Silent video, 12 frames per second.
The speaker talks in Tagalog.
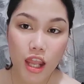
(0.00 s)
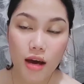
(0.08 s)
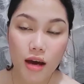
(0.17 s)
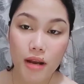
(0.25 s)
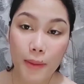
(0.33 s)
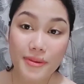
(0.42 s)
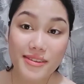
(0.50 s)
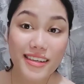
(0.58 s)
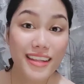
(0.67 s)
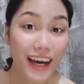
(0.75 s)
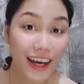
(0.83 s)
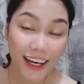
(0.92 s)
malapit sa
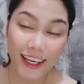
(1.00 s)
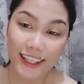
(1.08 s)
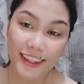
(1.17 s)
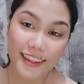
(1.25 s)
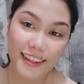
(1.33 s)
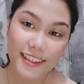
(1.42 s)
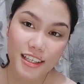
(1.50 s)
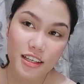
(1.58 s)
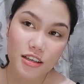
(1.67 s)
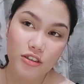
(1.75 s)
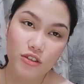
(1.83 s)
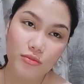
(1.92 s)
dagat.
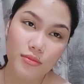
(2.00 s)
Yung